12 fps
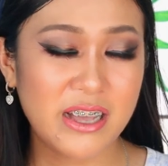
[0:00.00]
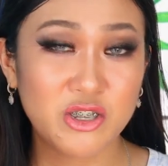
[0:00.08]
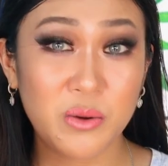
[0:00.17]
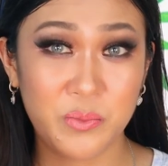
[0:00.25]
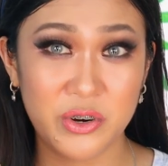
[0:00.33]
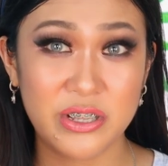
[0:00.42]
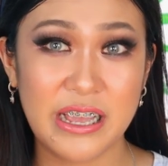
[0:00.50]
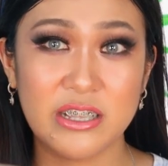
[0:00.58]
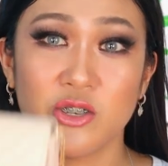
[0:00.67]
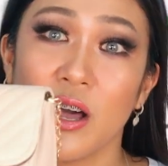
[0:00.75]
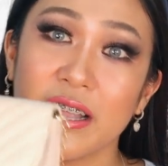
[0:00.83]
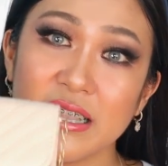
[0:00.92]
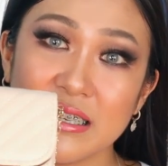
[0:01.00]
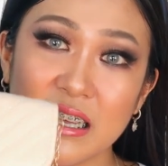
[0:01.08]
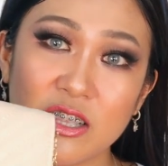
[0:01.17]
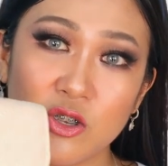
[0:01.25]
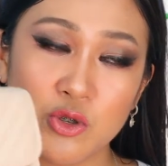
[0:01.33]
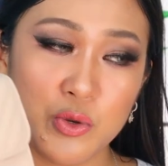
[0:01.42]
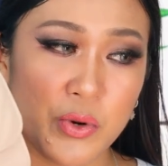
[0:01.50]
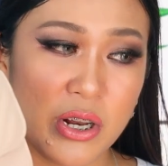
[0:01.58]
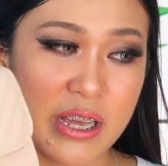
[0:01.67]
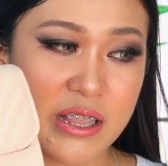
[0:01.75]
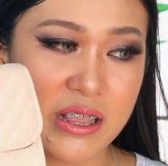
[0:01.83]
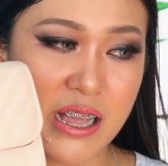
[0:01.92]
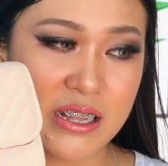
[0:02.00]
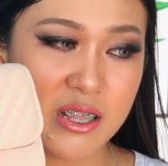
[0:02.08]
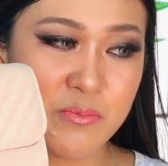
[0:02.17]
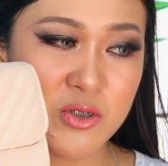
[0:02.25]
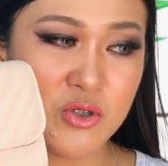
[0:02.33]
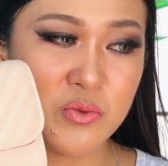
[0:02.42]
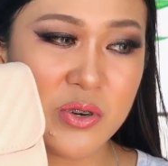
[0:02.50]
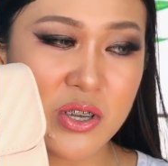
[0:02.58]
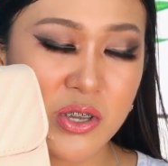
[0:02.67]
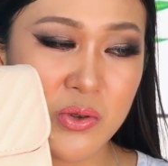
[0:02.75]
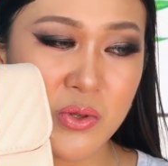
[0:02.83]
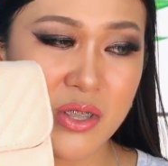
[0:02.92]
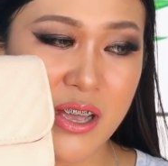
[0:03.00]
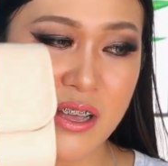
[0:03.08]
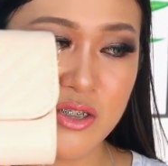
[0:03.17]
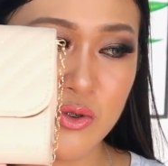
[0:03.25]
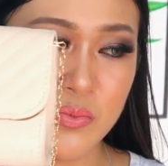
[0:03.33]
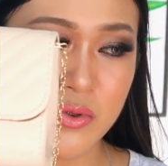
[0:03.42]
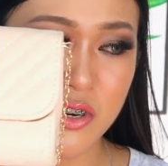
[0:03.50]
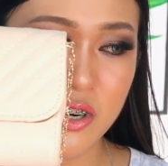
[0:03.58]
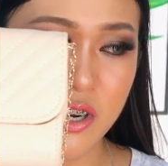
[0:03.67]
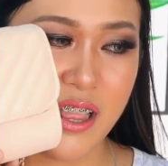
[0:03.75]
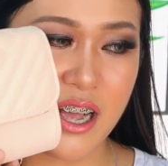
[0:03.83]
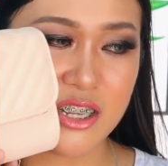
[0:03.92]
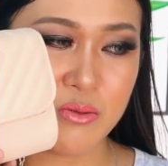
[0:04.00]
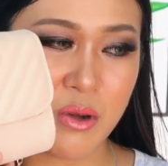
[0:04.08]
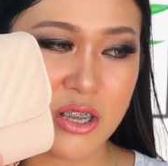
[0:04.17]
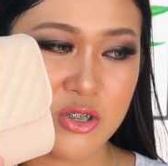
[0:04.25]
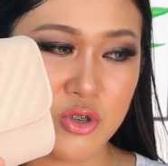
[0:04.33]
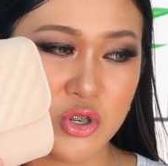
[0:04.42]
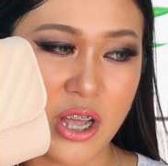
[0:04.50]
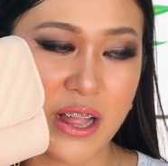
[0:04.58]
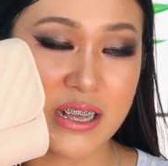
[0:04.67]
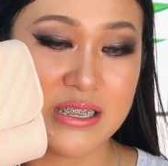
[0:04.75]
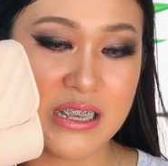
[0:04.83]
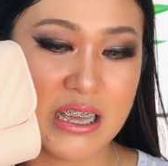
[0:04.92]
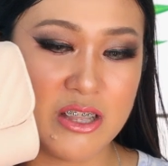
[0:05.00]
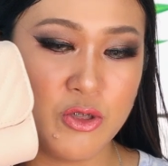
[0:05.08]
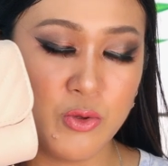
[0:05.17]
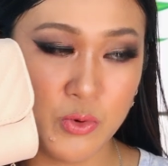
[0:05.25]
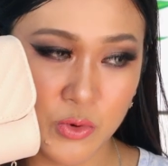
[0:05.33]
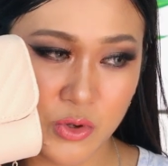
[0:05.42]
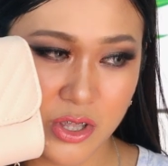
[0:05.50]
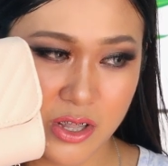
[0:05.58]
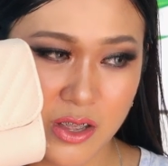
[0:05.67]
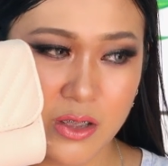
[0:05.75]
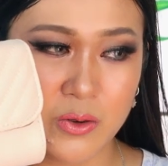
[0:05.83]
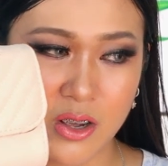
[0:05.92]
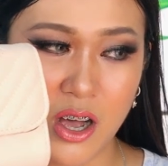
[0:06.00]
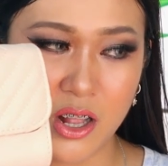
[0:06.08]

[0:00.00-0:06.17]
extra burden. So, at least ito, super liit lang. Tapos, super cute niya. Super lakas makasosyal kasi nude yung